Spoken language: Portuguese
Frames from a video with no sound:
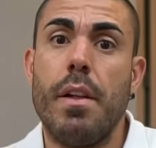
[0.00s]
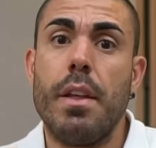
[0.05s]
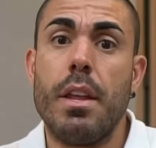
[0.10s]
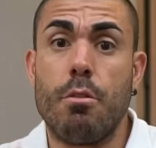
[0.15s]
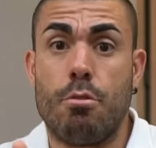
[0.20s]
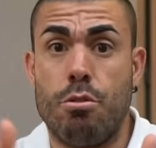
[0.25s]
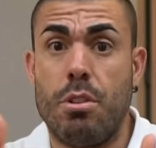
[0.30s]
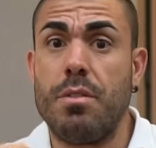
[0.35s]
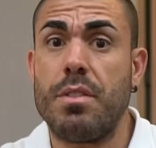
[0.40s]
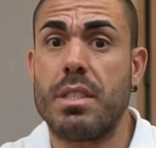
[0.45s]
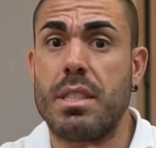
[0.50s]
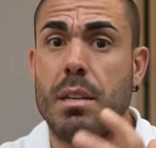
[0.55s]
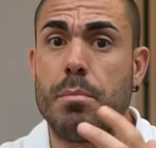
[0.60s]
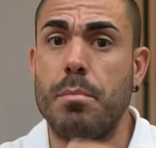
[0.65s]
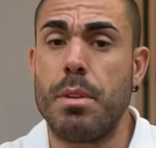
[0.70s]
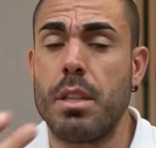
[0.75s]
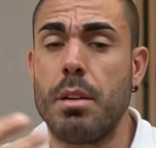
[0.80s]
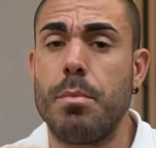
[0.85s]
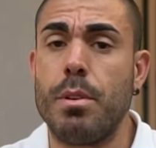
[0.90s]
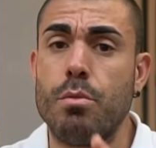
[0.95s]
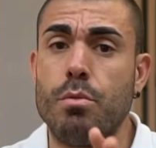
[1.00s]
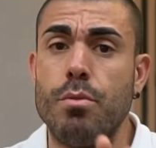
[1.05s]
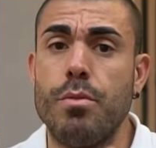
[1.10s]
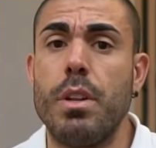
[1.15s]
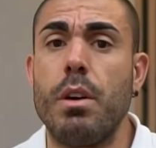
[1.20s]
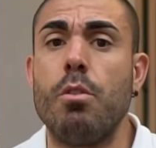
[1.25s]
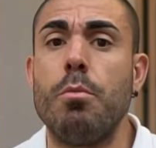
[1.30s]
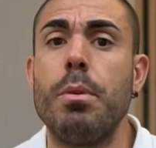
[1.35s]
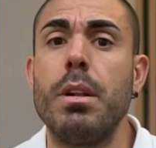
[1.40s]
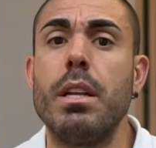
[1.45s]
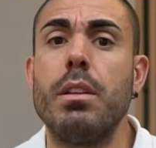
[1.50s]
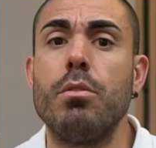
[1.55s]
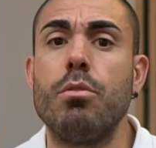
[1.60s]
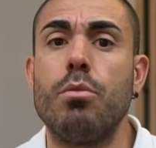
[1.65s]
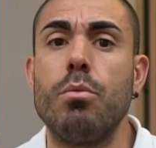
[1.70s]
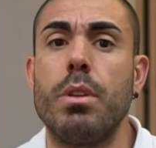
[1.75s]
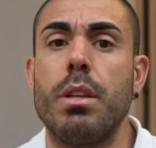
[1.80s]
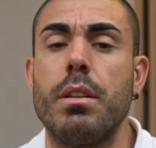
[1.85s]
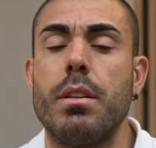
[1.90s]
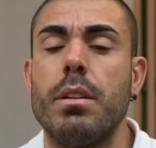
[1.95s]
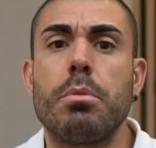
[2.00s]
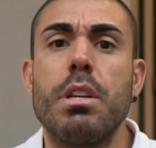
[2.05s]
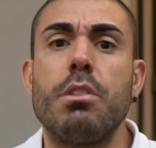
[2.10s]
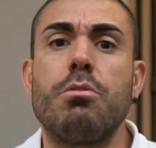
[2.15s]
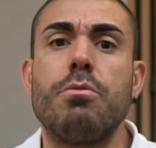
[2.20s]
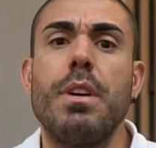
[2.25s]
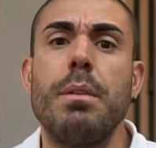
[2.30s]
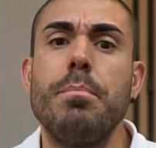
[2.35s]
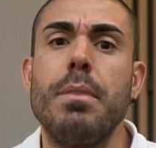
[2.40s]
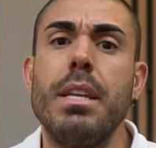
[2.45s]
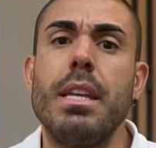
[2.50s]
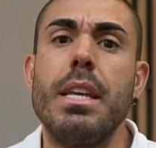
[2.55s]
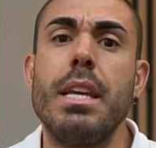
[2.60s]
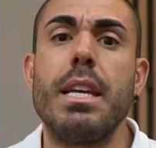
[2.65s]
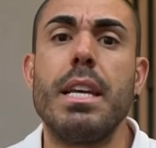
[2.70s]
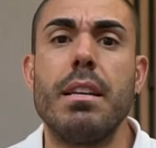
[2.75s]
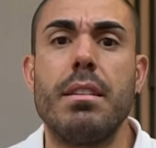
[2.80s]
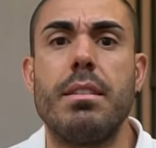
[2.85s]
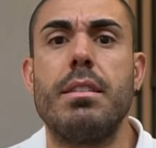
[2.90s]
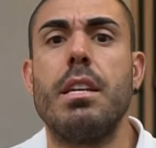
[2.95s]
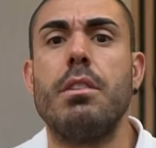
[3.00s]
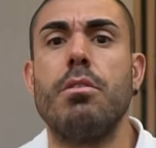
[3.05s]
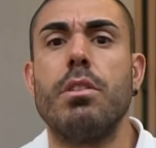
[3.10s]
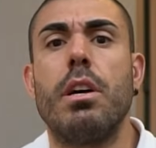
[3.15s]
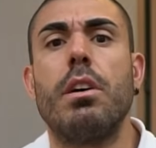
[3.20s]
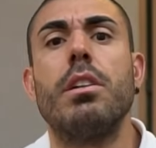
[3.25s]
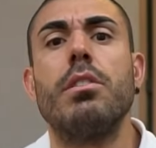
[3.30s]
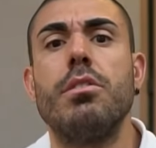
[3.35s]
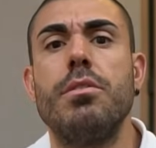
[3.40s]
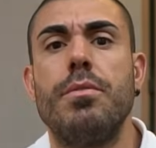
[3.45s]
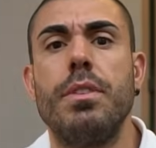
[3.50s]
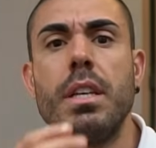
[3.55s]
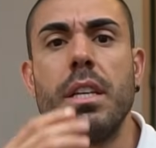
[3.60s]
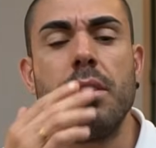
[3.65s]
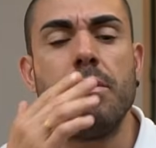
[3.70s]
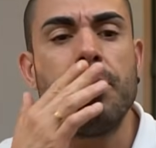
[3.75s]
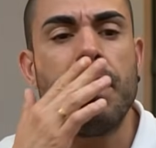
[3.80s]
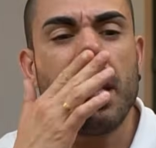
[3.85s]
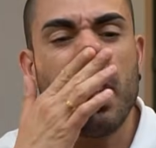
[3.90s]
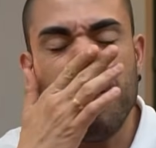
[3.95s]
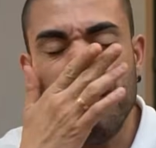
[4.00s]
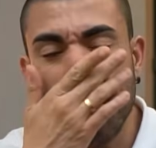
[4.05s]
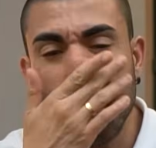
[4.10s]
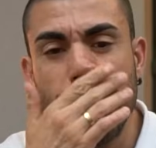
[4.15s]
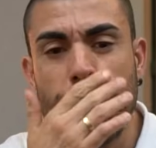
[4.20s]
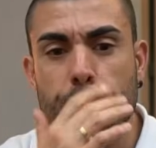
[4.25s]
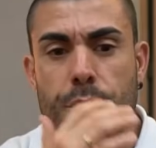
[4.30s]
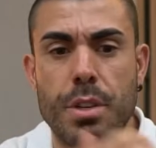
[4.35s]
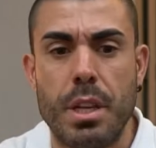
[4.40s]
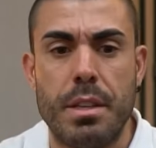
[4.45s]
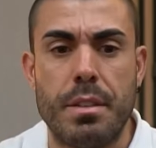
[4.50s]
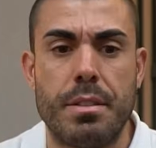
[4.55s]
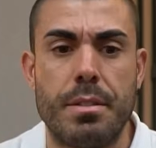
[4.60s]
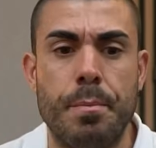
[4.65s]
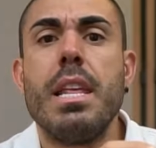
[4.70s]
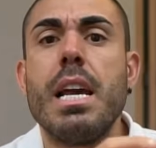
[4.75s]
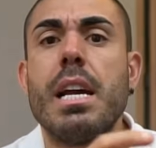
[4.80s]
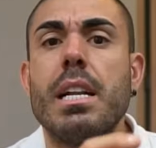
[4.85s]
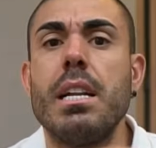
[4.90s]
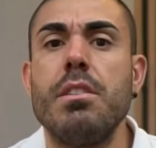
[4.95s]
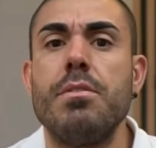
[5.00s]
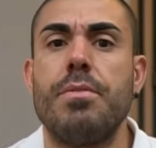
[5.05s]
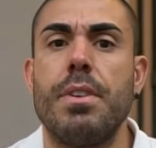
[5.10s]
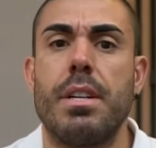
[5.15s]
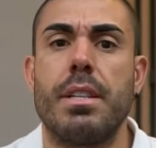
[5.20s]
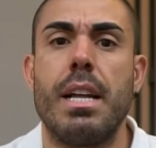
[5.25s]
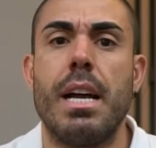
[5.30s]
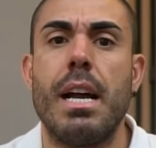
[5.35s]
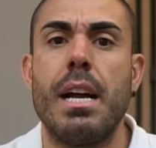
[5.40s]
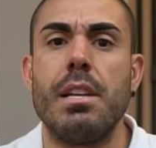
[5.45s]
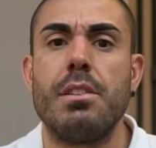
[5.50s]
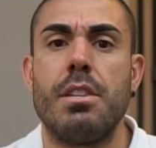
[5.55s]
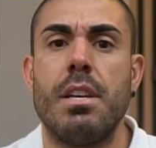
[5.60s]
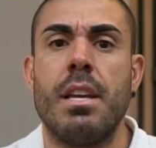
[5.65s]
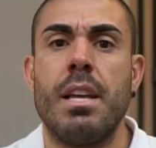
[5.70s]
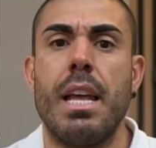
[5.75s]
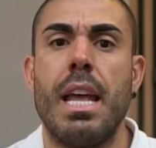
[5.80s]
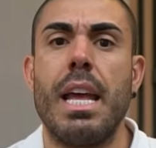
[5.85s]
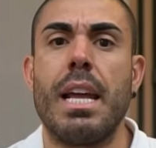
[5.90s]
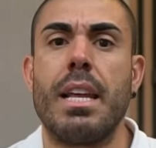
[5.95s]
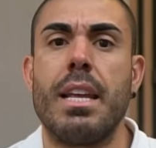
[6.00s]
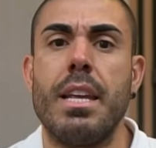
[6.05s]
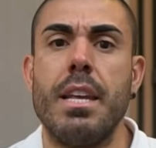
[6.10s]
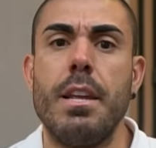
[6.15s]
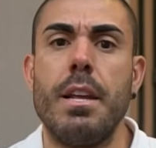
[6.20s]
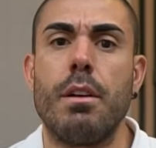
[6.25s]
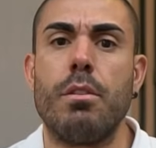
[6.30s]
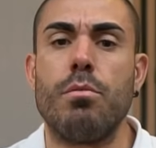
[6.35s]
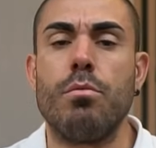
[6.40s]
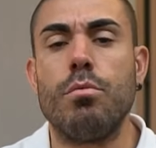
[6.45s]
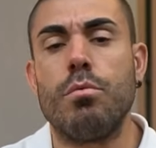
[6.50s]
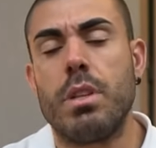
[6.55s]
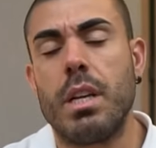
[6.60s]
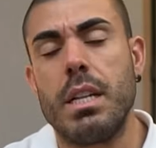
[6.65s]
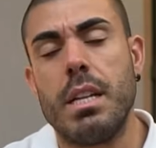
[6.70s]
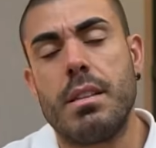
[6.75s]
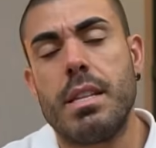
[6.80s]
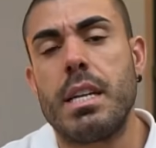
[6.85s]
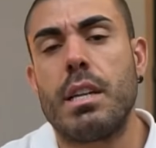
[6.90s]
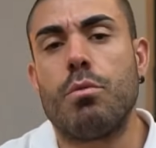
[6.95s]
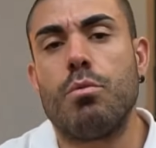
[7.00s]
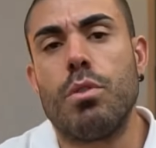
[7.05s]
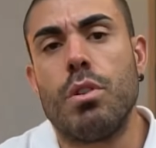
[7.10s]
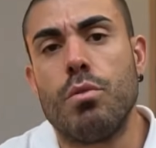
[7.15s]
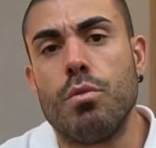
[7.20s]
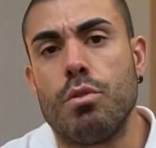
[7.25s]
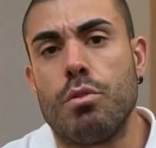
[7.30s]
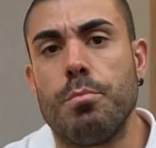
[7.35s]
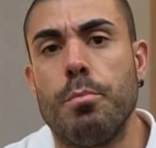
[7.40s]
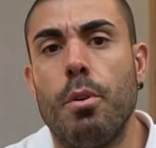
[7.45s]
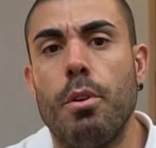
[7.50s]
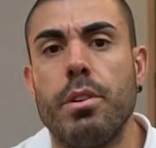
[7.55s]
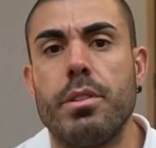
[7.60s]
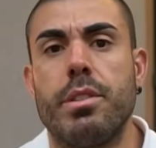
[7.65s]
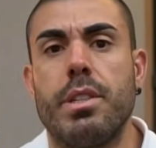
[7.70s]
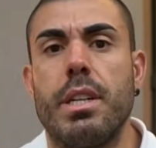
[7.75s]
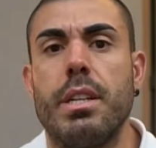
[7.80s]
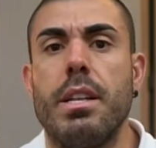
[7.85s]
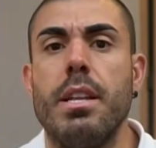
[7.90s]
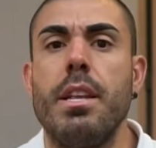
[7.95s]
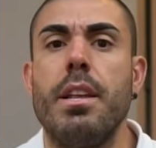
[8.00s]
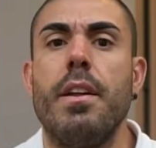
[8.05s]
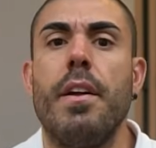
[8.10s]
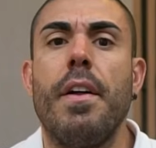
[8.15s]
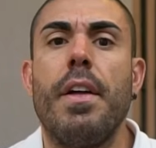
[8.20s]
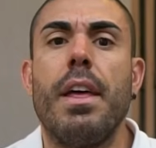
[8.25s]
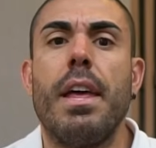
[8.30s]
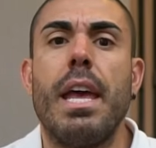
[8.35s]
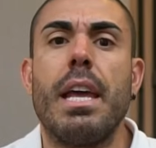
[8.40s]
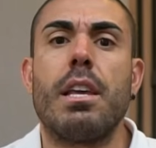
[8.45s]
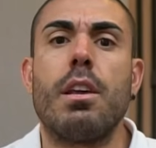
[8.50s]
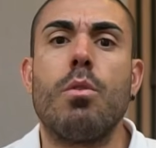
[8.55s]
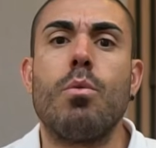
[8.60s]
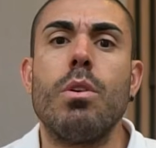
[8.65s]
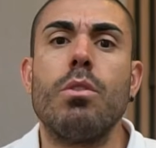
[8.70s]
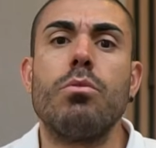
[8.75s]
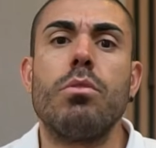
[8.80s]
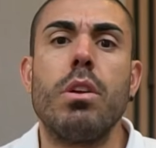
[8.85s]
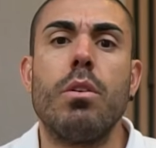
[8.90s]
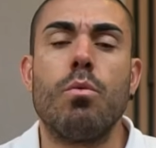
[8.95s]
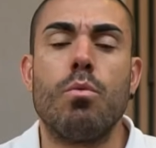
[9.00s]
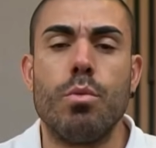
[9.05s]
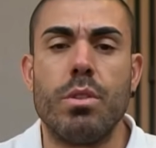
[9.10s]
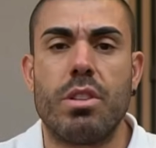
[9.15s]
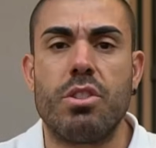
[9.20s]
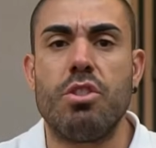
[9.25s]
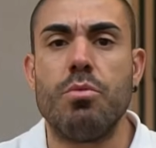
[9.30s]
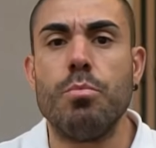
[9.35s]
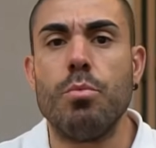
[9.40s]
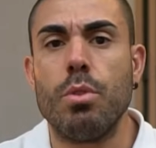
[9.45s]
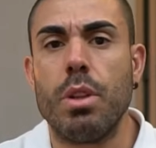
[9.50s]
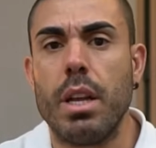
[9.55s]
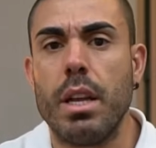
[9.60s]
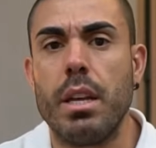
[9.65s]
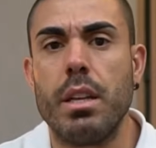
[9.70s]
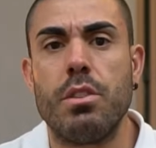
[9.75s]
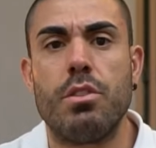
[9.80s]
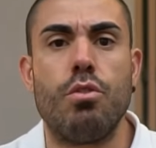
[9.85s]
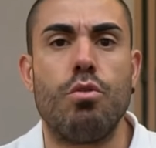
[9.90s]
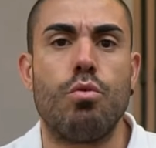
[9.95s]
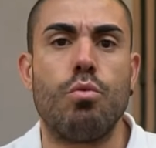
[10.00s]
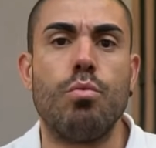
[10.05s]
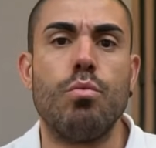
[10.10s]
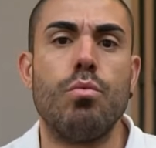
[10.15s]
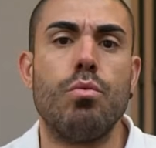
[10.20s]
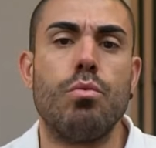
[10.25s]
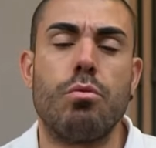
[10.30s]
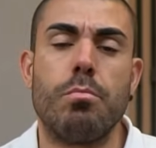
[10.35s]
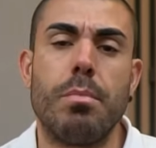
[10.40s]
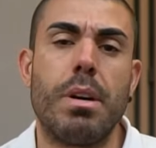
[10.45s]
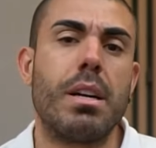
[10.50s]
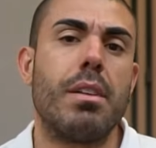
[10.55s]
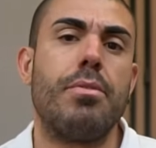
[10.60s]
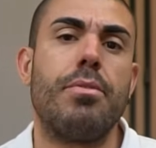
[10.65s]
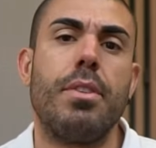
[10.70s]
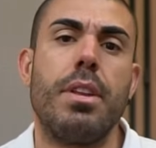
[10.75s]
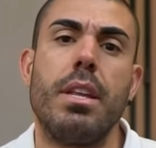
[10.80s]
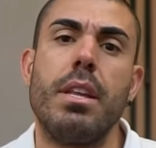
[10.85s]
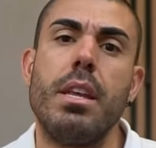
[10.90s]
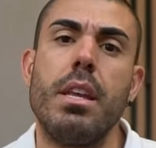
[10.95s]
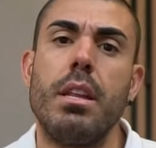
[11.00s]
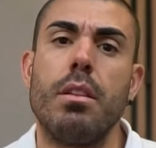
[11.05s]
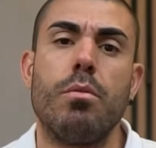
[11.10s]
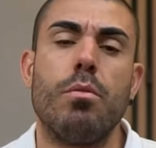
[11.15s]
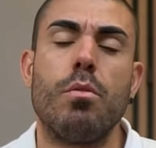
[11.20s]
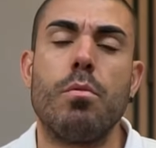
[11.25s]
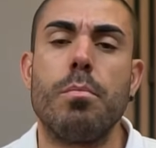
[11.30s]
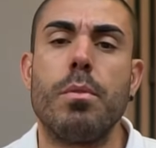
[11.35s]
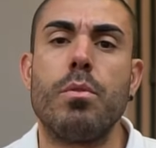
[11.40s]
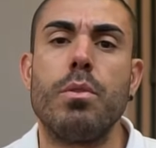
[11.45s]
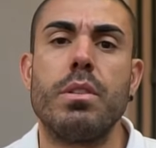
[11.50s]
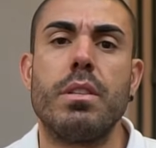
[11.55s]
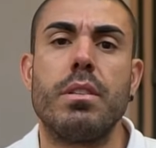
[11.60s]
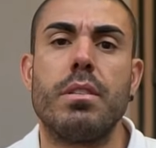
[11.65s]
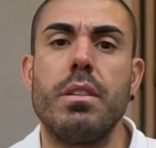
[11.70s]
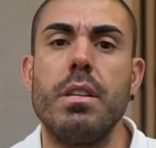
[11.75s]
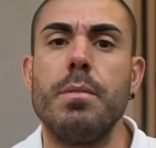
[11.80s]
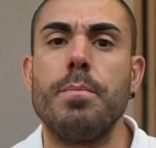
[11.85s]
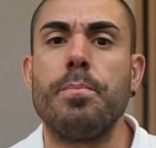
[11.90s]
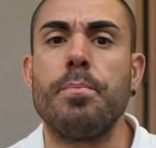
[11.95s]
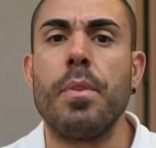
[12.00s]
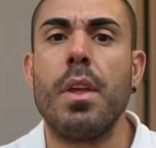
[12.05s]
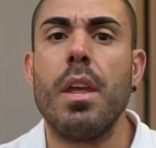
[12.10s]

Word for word: Inclusive, se quiser me mandar uma dúvida, arroba Twin, porque isso vai me enriquecendo na hora de vir aqui falar para vocês. E a grande verdade é que o que a literatura nos nos mostra ali é que quando tem algum estimulante junto, uma cafeína ou alguma coisa assim,